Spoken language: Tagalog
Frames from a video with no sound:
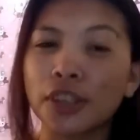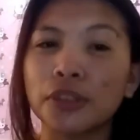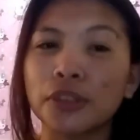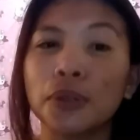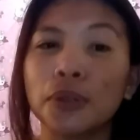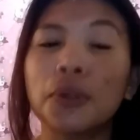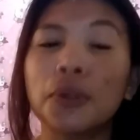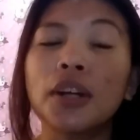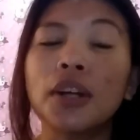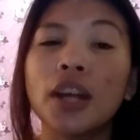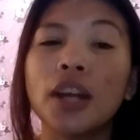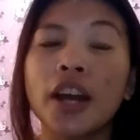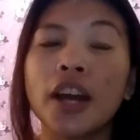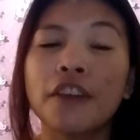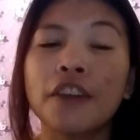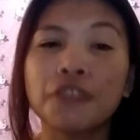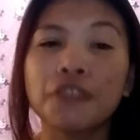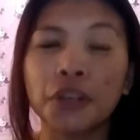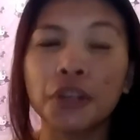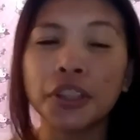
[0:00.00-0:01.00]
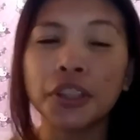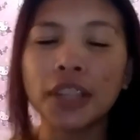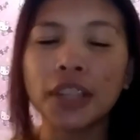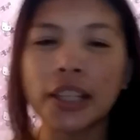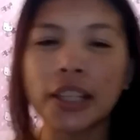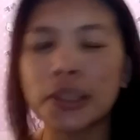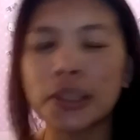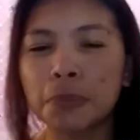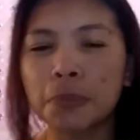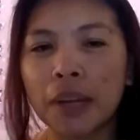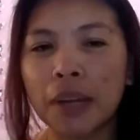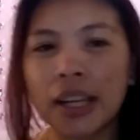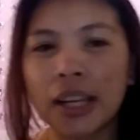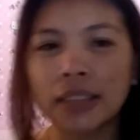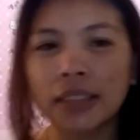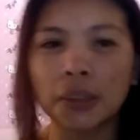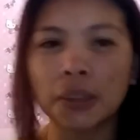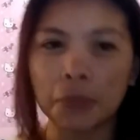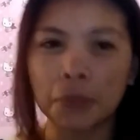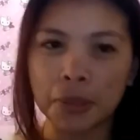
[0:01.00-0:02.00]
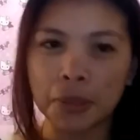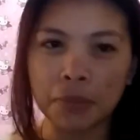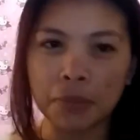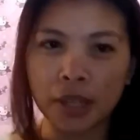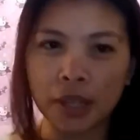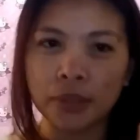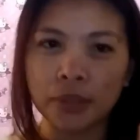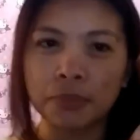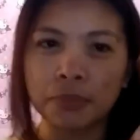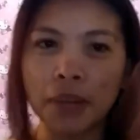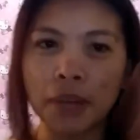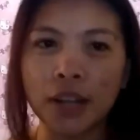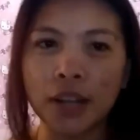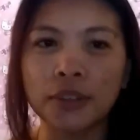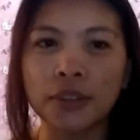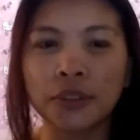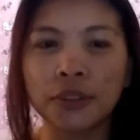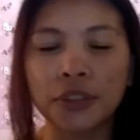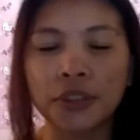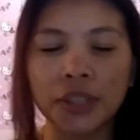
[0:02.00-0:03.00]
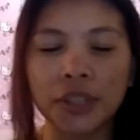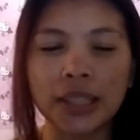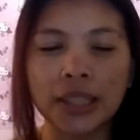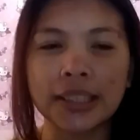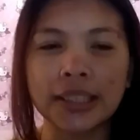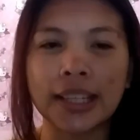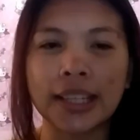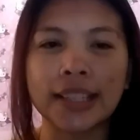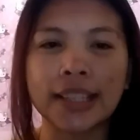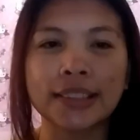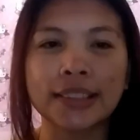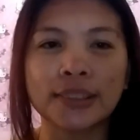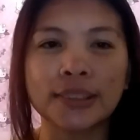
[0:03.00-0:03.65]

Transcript: Though, 4 days pa lang naman, meron pa akong 3 days.